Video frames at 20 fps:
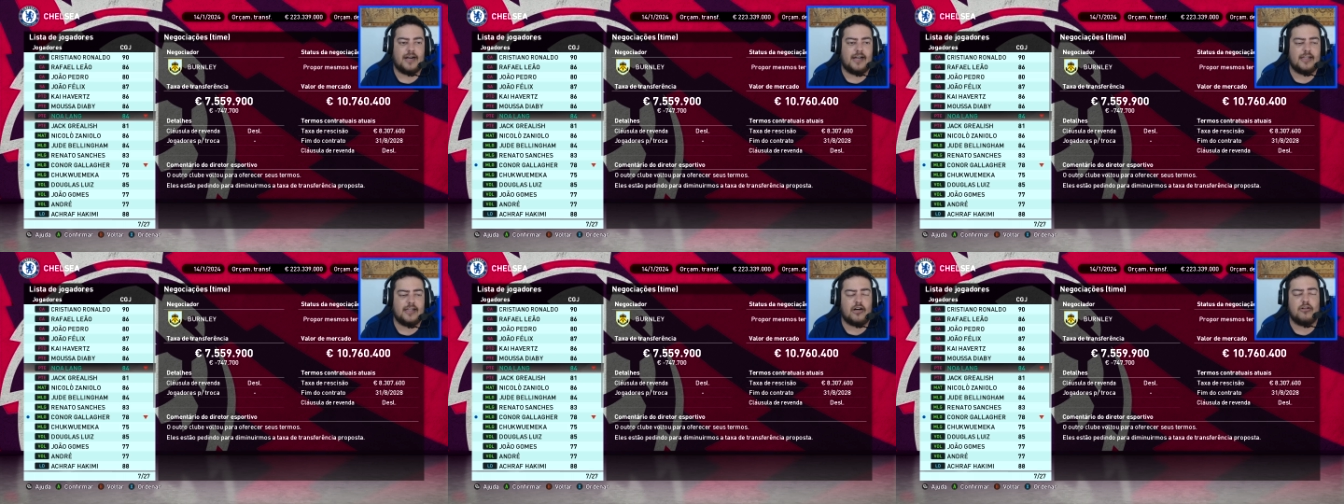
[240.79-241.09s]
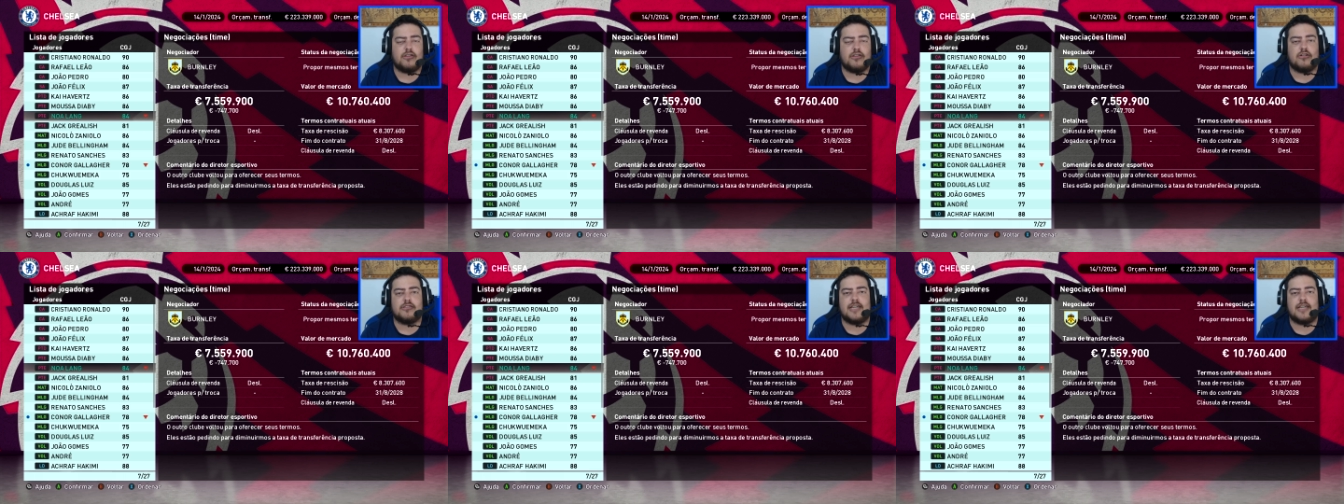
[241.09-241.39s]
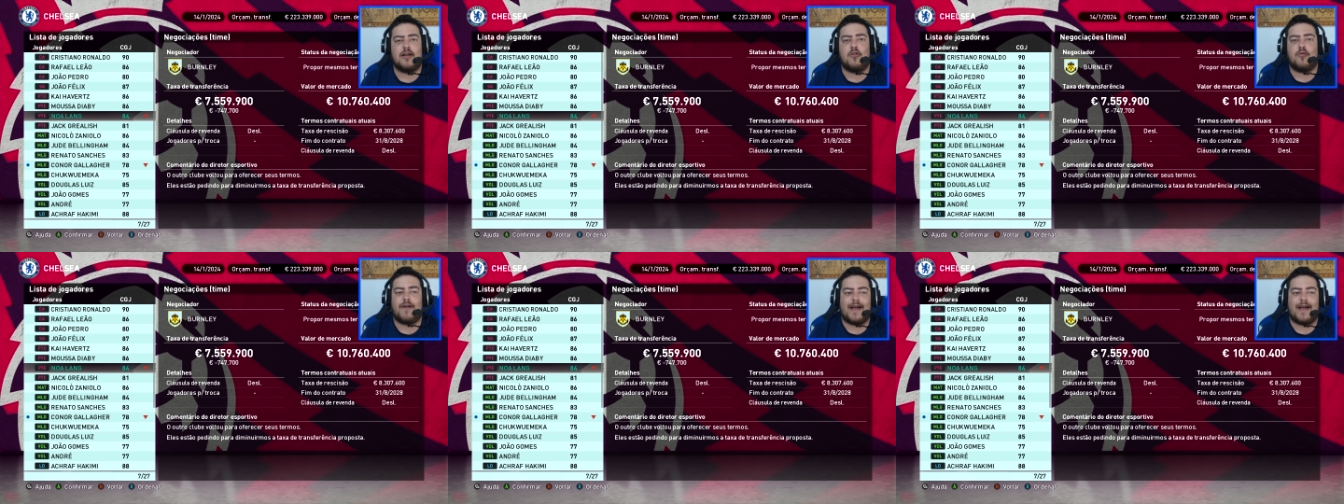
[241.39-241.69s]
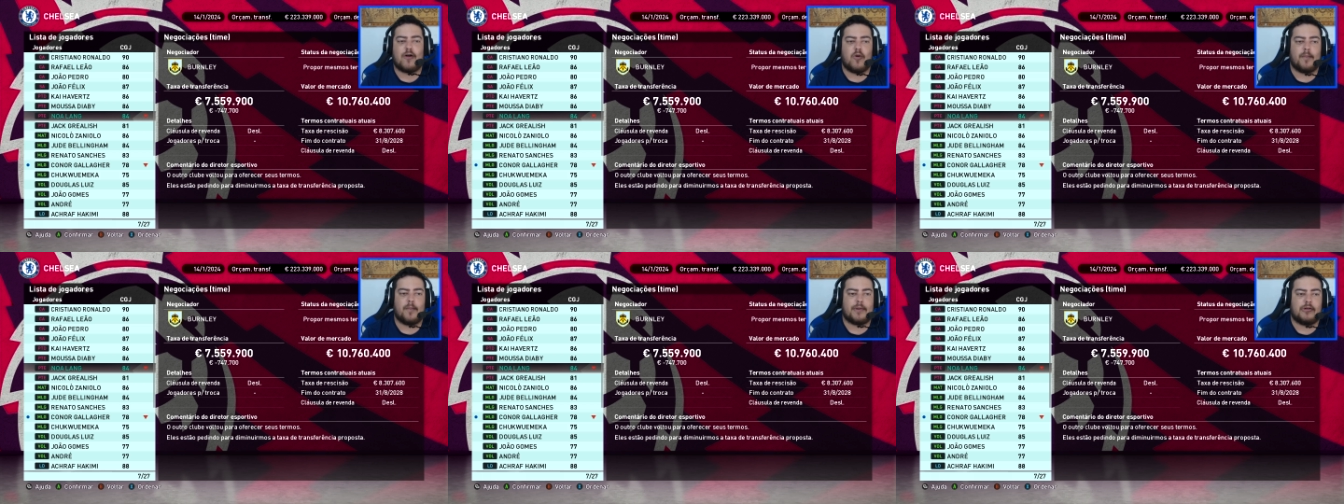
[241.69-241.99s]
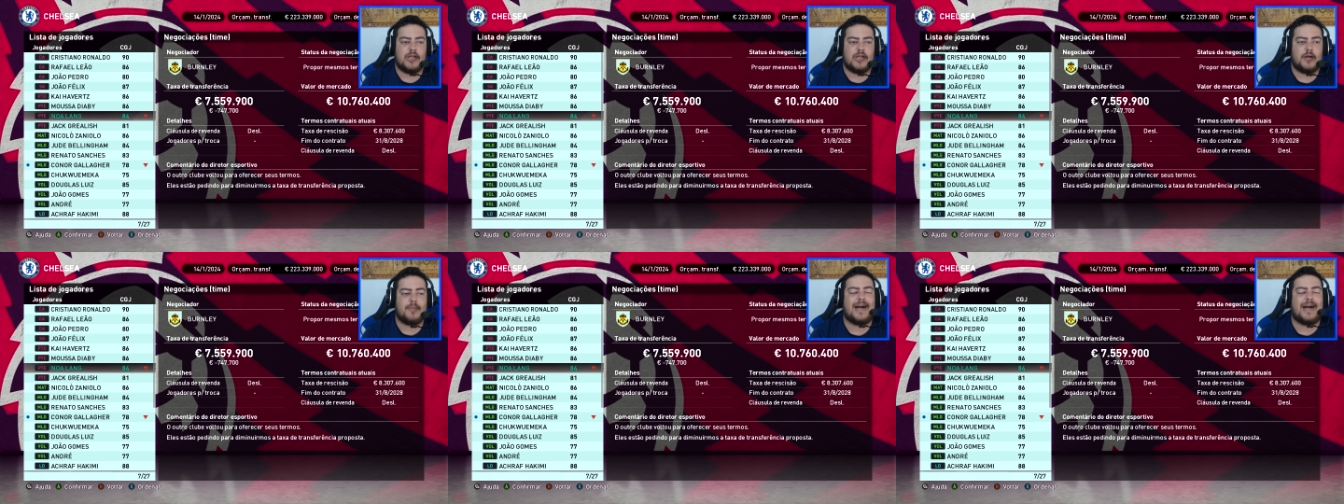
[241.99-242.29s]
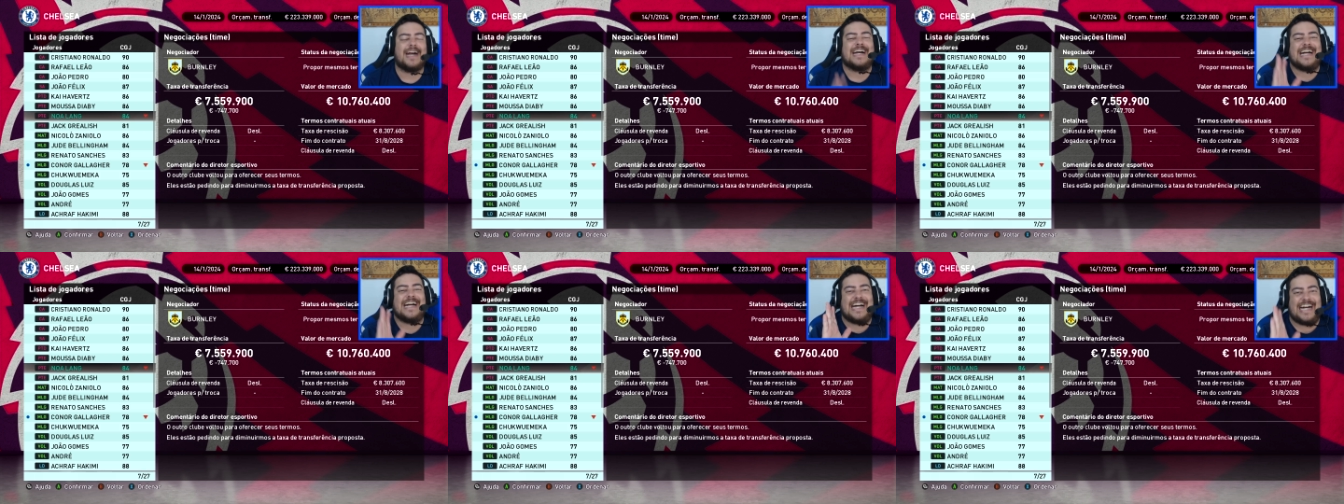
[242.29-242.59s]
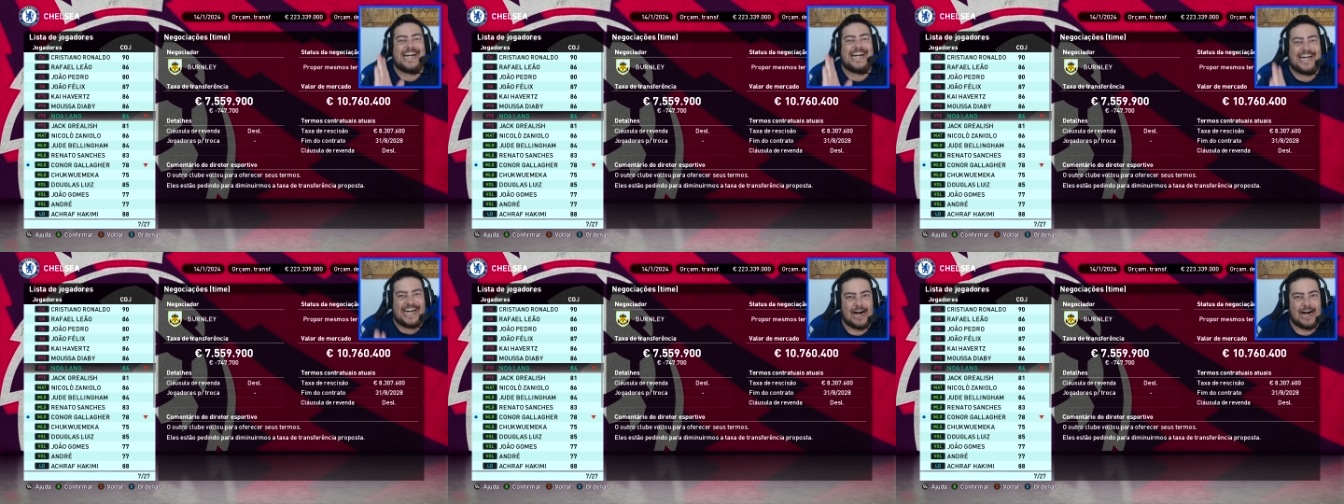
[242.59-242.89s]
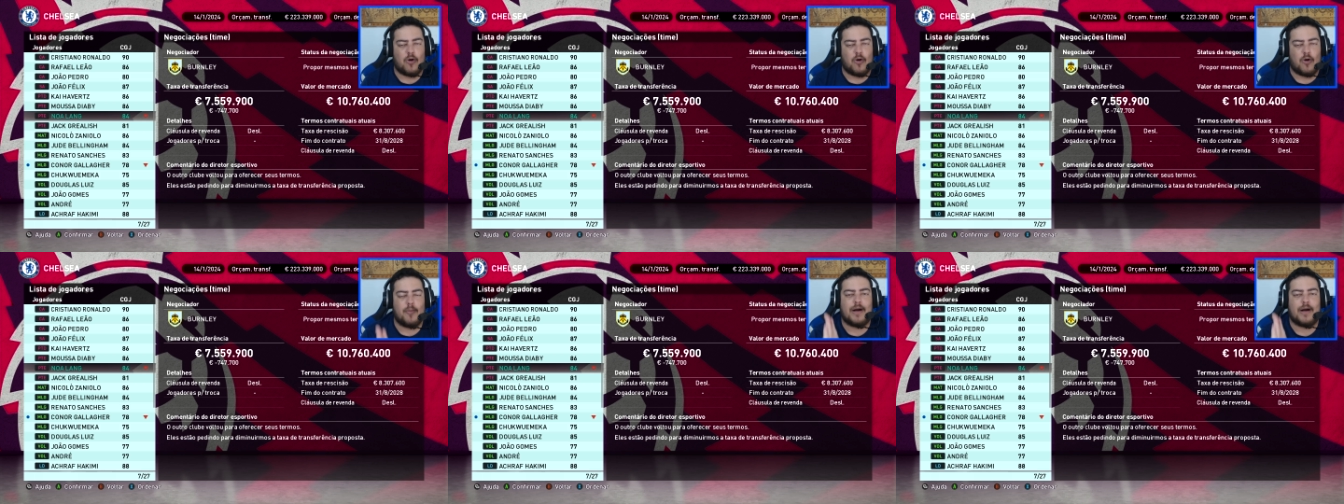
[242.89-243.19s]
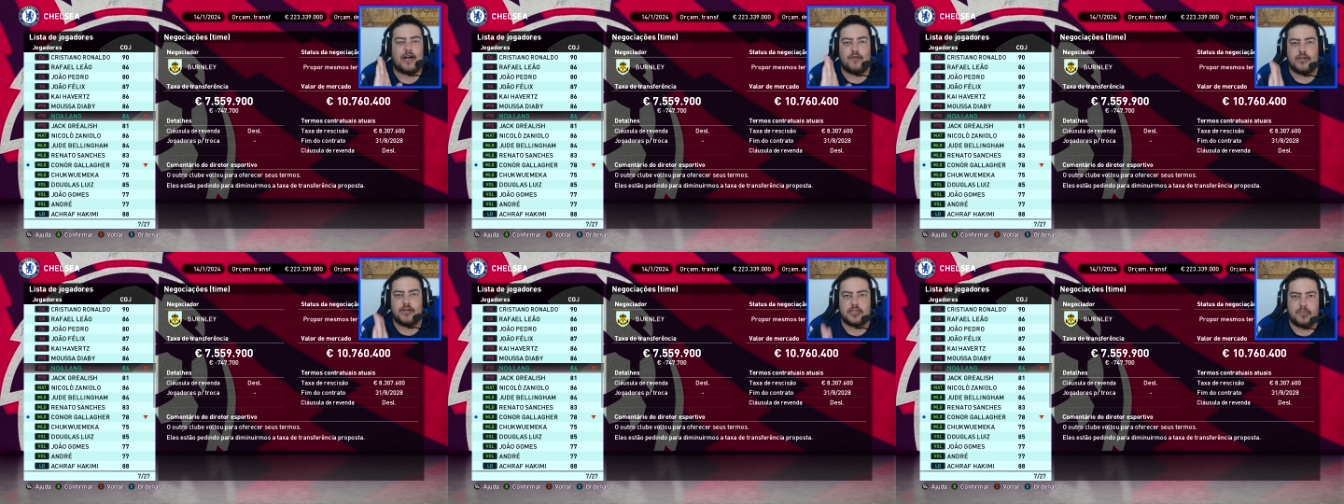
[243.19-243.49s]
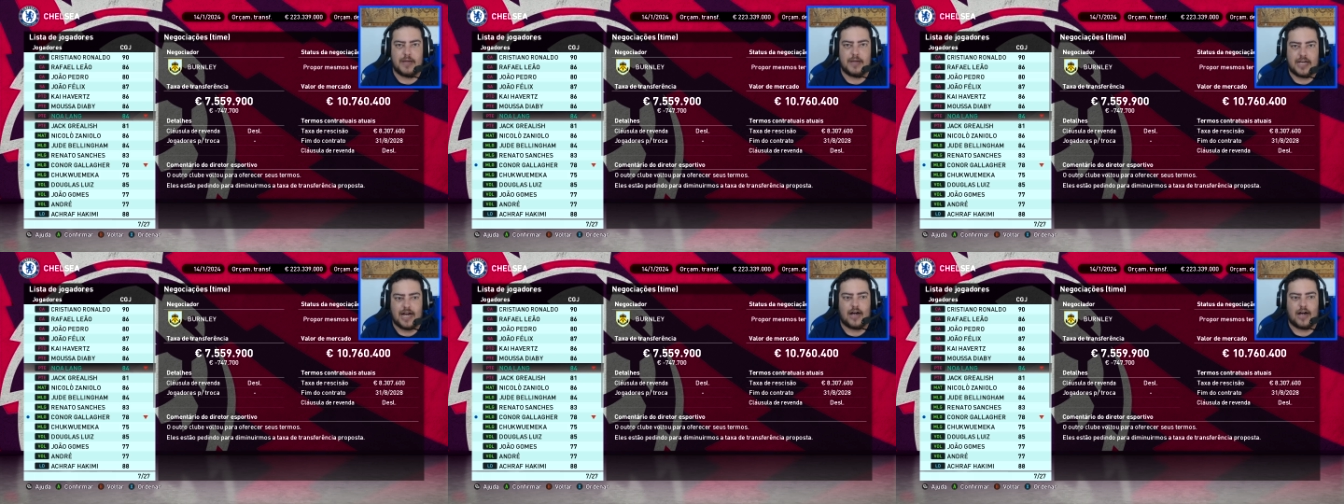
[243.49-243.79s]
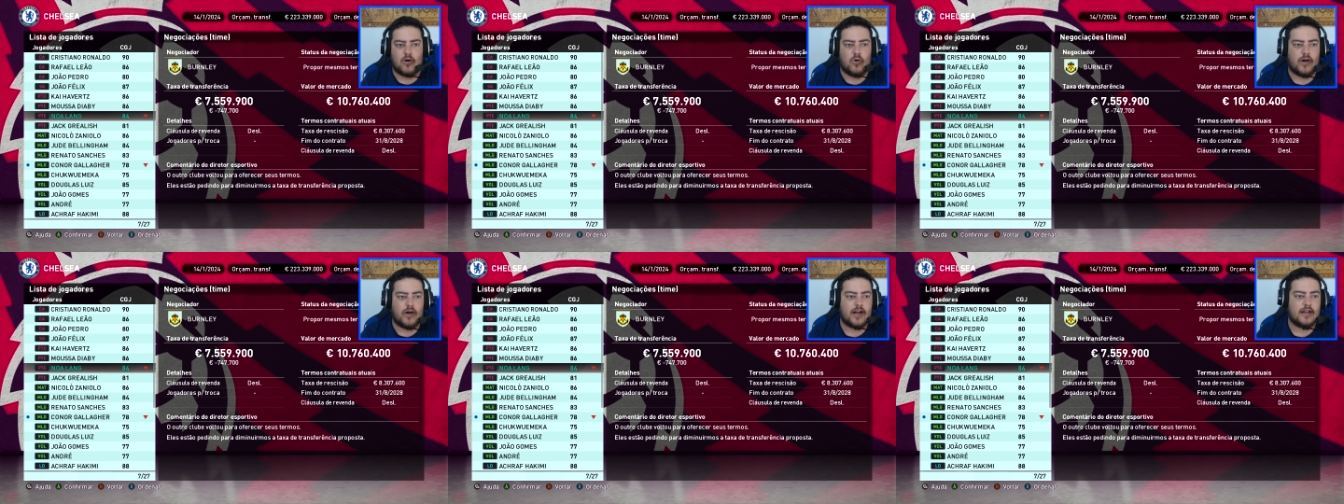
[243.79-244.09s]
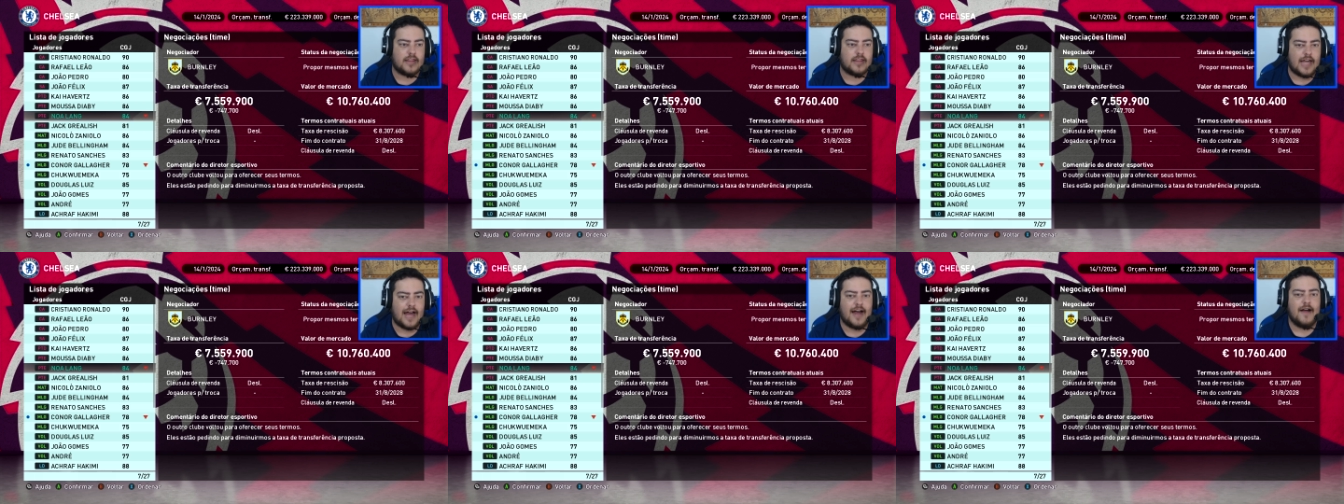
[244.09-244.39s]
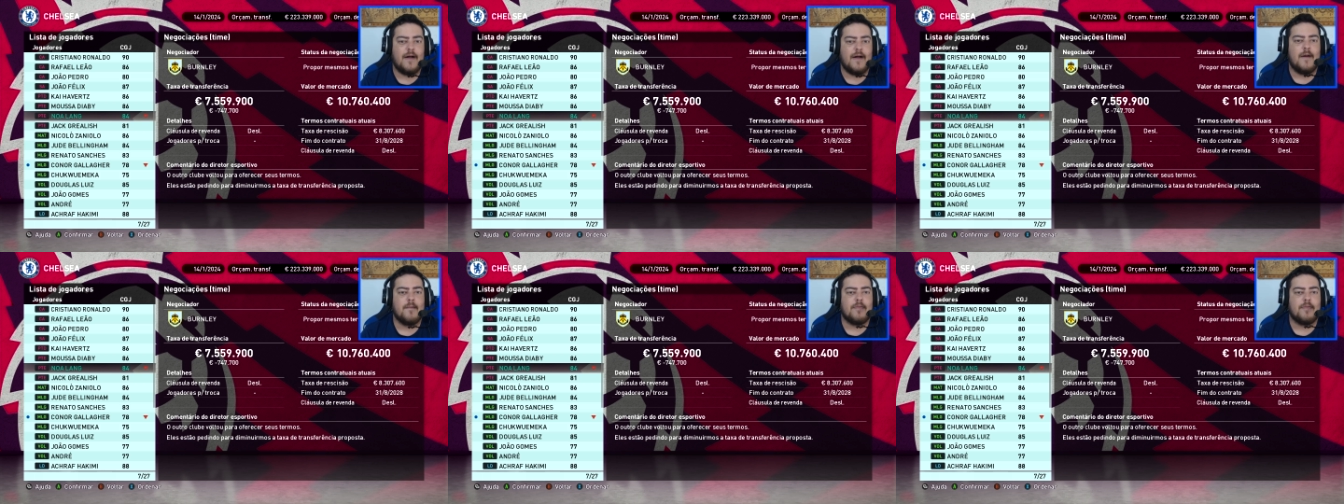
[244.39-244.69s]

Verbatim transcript: Nandão, então você não vai comprar o Neymar? Calma que eu vou explicar agora, tá?